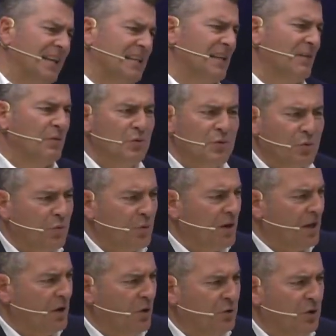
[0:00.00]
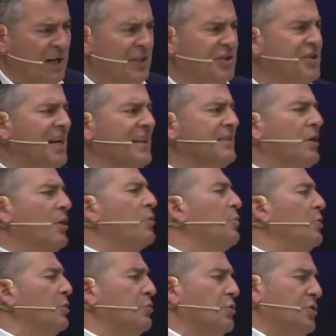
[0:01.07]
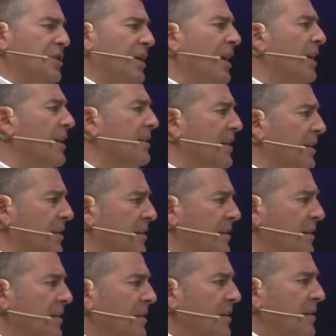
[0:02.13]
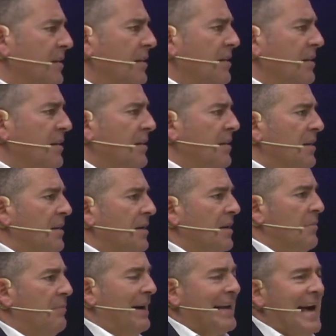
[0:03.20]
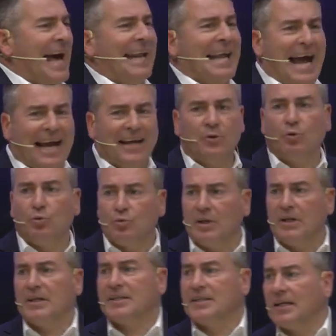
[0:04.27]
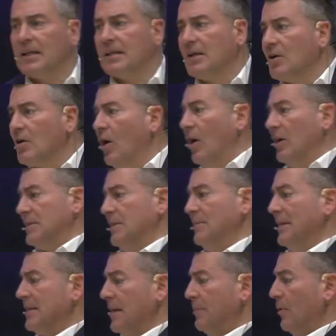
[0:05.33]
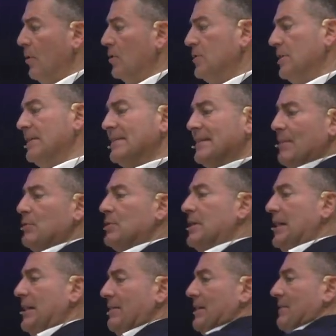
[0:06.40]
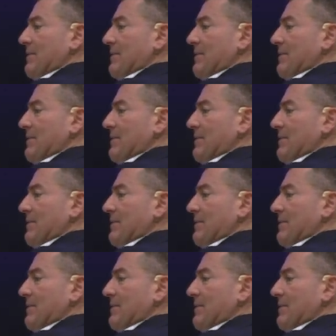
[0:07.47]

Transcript: che sei venuto qui o non accettano alcune tue scelte. Magari hai tutta una serie di cose da mettere a posto. Iniziamo a scrivere,